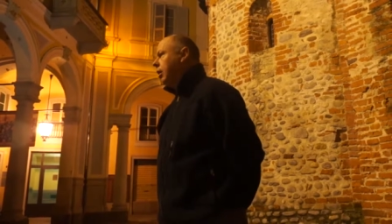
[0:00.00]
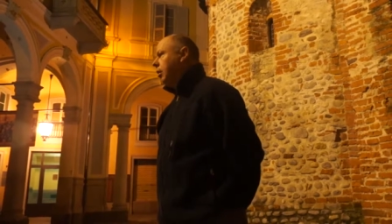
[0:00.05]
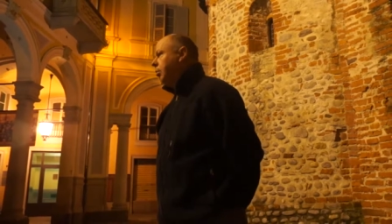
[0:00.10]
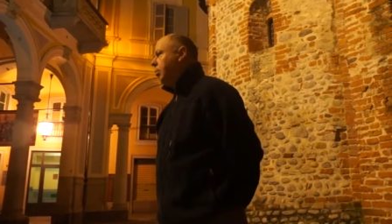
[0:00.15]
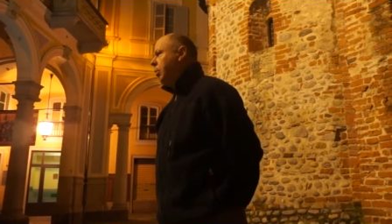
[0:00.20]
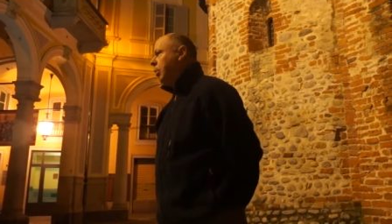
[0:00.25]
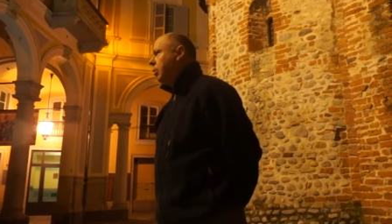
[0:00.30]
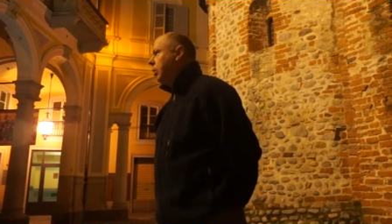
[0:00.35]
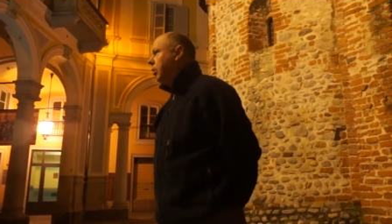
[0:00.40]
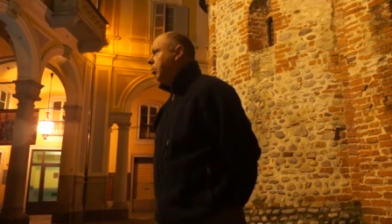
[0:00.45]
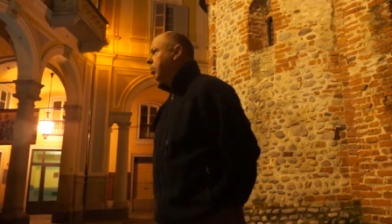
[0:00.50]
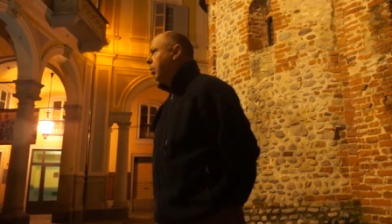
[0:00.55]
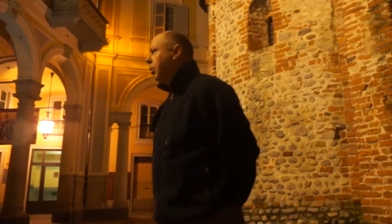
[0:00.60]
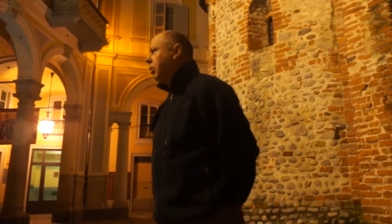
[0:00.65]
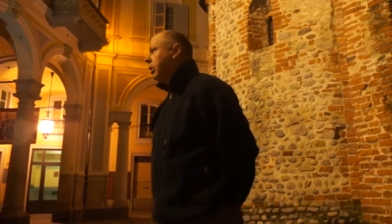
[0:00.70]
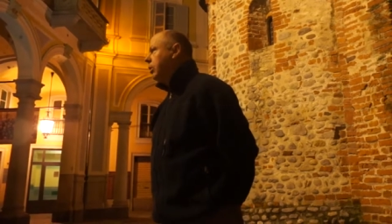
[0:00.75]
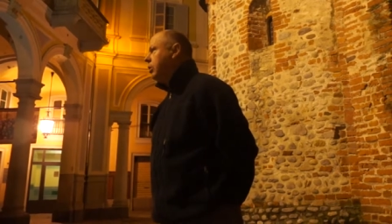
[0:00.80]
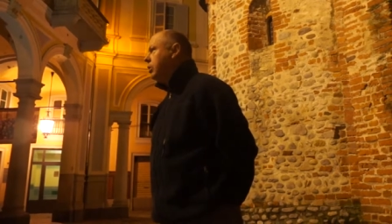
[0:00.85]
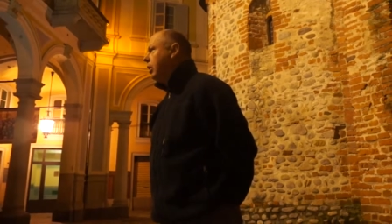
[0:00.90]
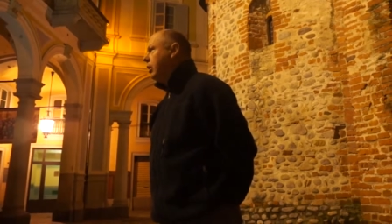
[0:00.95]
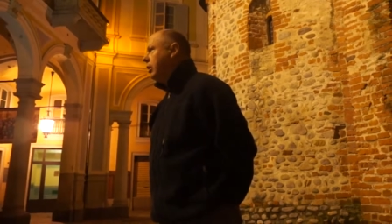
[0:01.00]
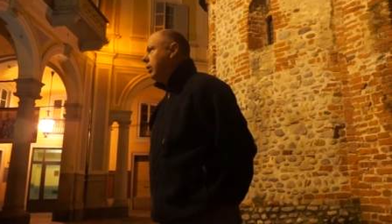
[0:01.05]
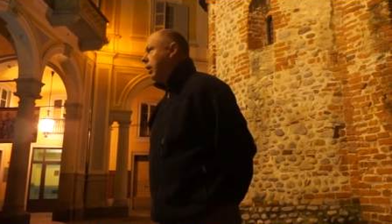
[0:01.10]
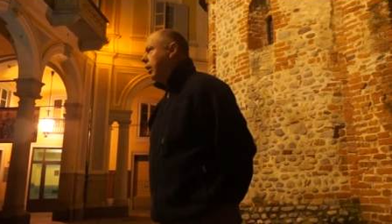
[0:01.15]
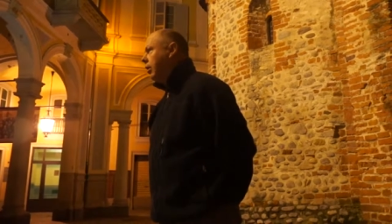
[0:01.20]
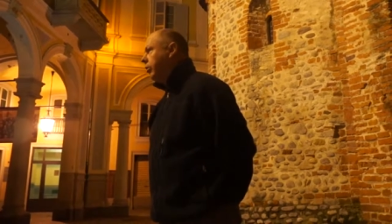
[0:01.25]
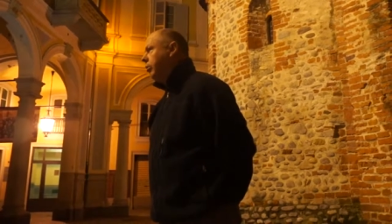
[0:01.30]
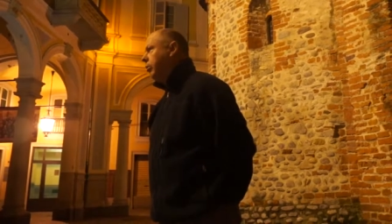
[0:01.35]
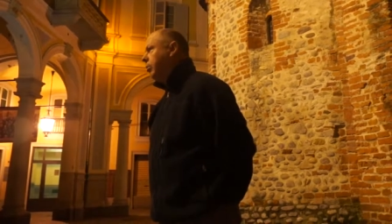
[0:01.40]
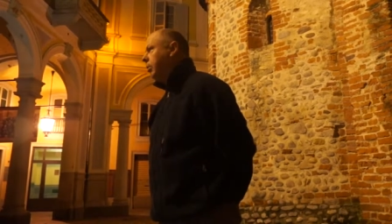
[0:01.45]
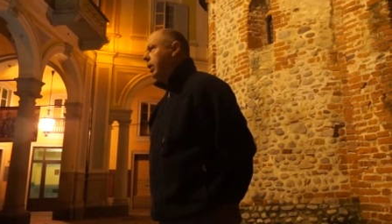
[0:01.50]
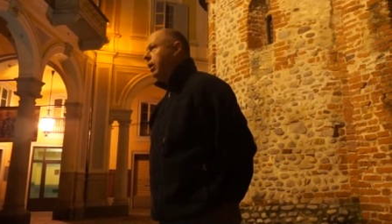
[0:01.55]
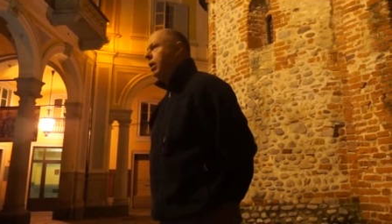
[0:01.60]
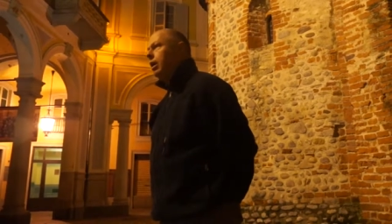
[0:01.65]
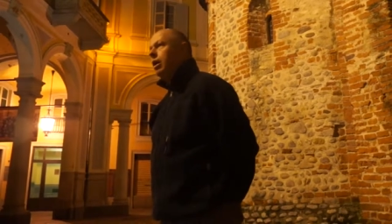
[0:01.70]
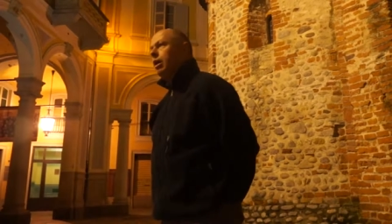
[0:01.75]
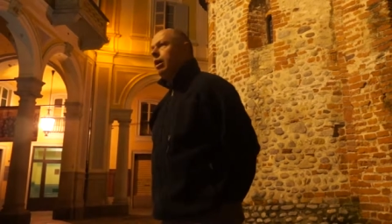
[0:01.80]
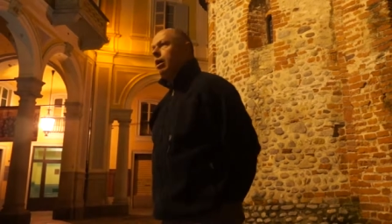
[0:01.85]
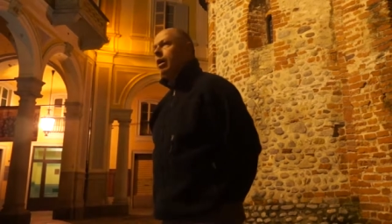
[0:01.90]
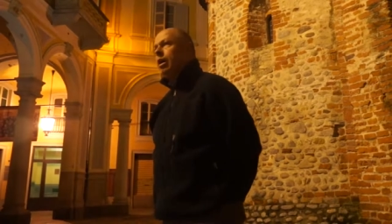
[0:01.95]
pochi, pochi centesimi,
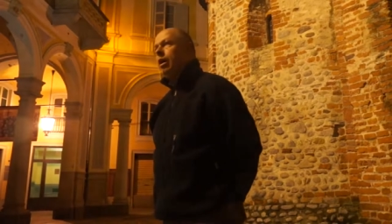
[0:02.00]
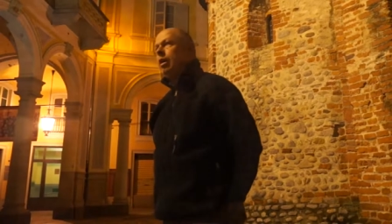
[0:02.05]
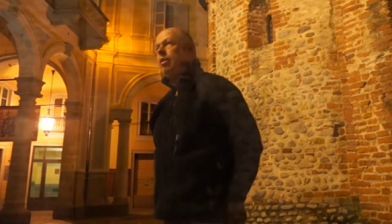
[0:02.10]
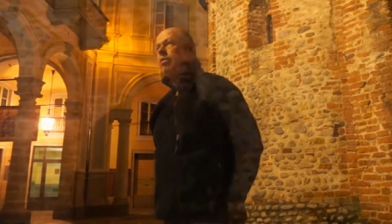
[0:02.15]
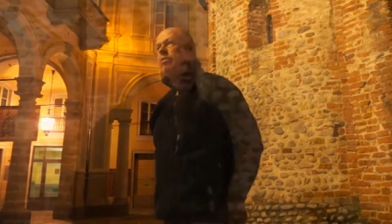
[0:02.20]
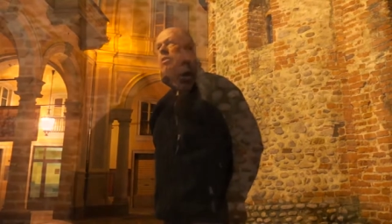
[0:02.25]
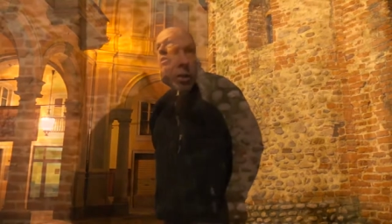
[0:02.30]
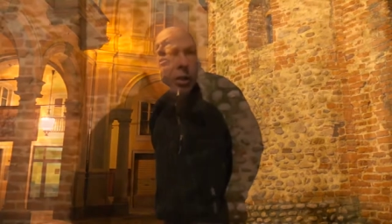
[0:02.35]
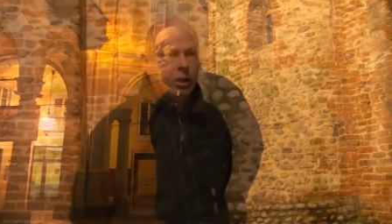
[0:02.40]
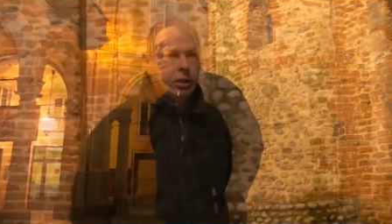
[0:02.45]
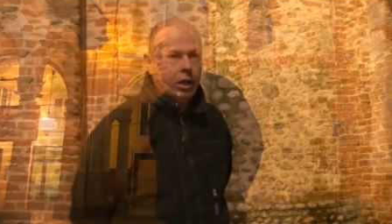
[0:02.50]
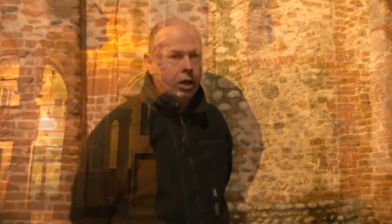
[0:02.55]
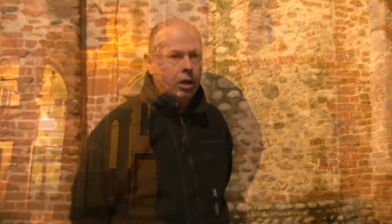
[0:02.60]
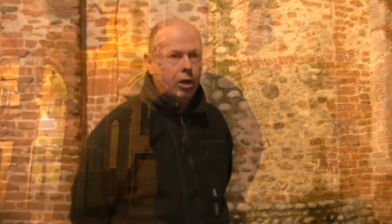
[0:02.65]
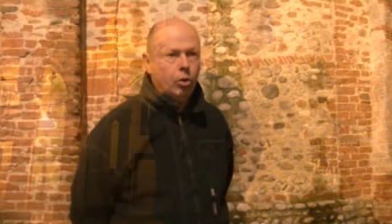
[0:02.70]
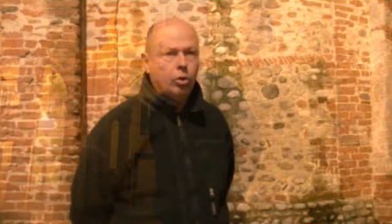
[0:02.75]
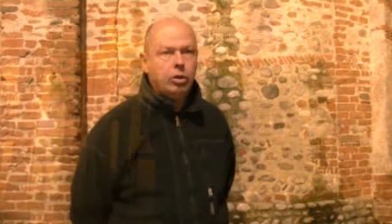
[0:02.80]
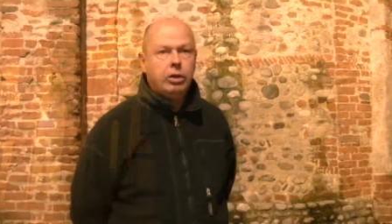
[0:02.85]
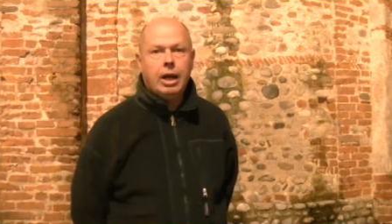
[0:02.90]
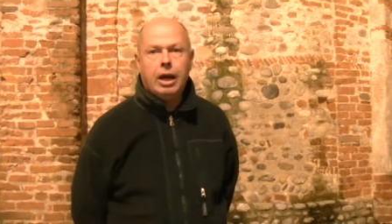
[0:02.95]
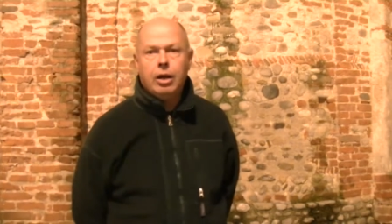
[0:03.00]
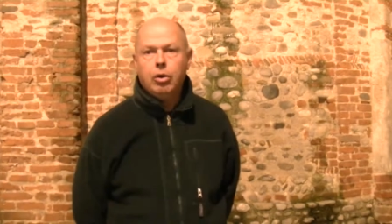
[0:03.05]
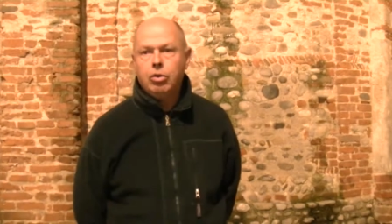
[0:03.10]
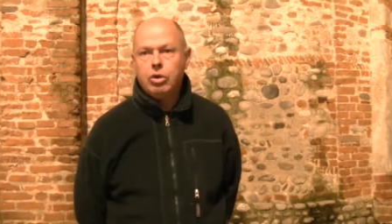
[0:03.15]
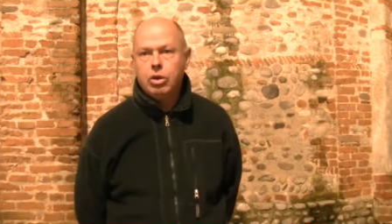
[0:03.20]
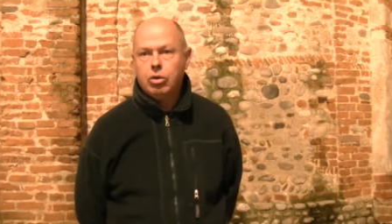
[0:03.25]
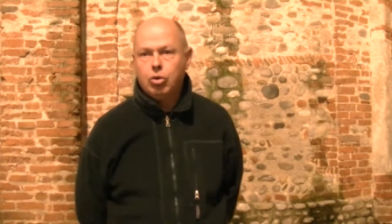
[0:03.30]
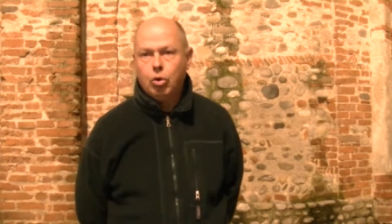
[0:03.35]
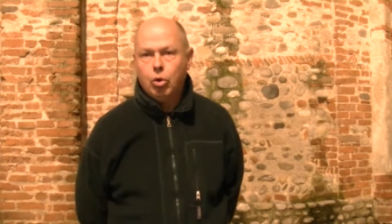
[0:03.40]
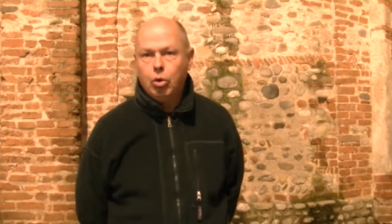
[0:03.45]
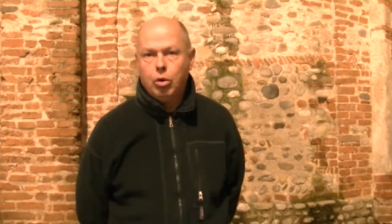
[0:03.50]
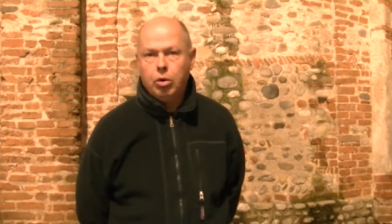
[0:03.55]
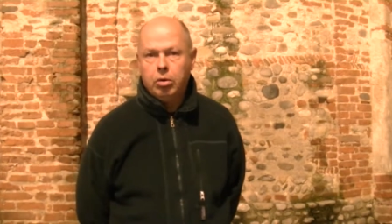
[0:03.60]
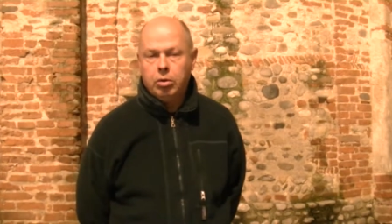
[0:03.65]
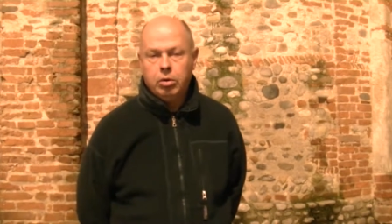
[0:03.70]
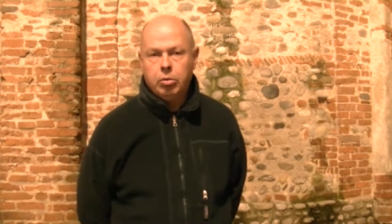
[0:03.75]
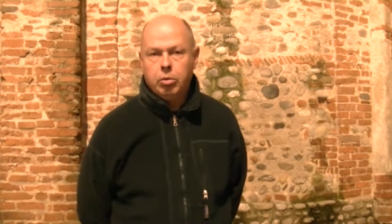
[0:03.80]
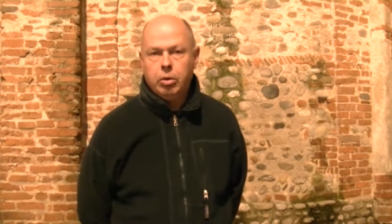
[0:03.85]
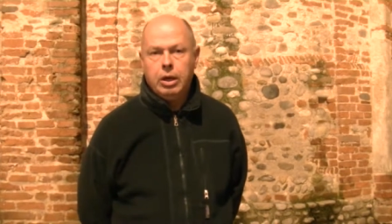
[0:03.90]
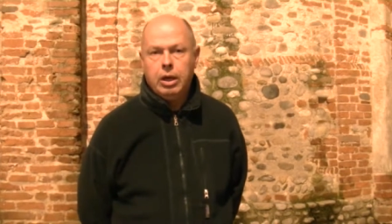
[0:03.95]
eh, senza andare lontano, già solo
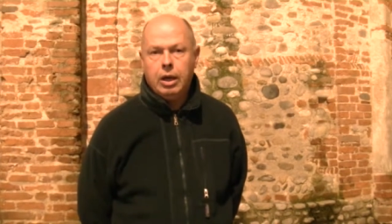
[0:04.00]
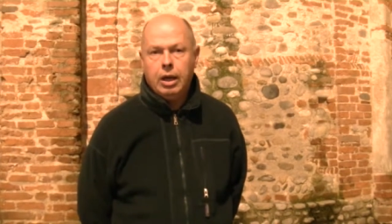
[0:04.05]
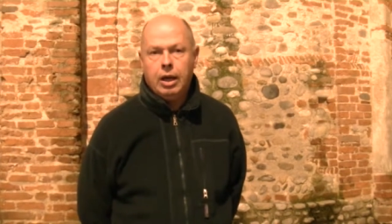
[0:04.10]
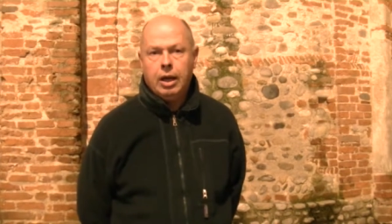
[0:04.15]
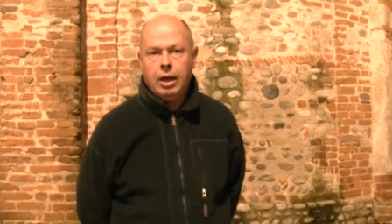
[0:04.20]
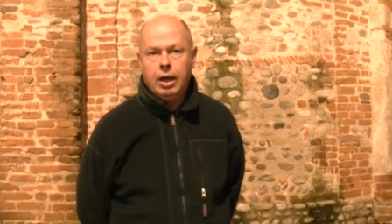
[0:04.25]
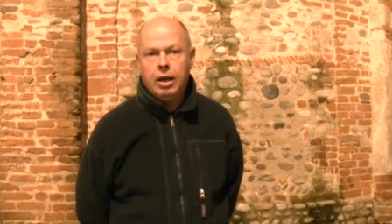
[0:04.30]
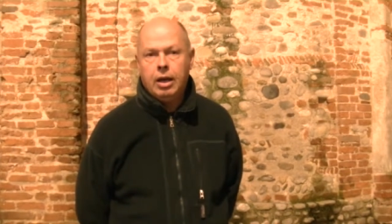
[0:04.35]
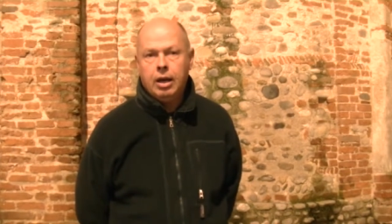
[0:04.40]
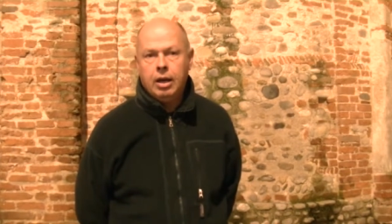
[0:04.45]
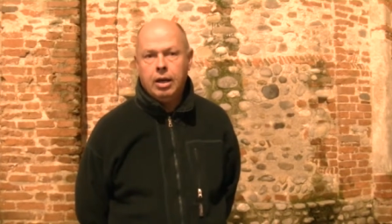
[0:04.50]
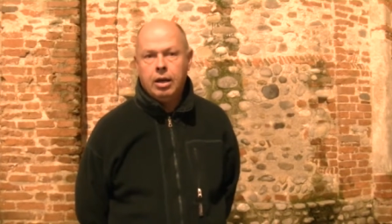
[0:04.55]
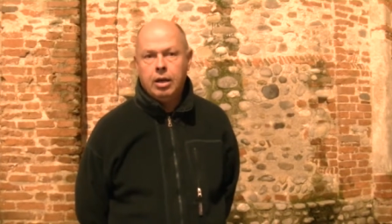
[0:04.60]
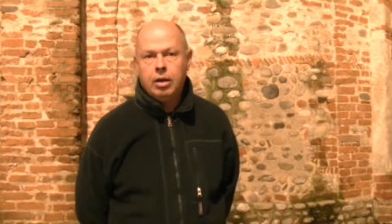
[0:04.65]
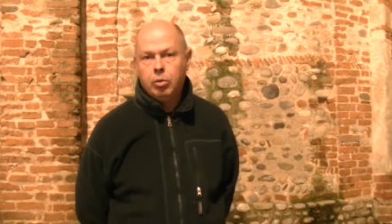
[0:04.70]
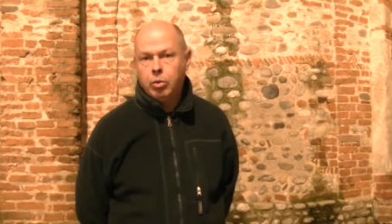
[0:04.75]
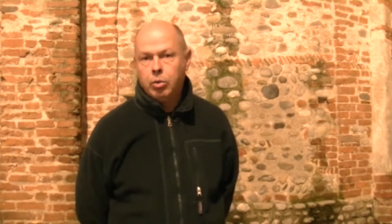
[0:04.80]
qui a, a, a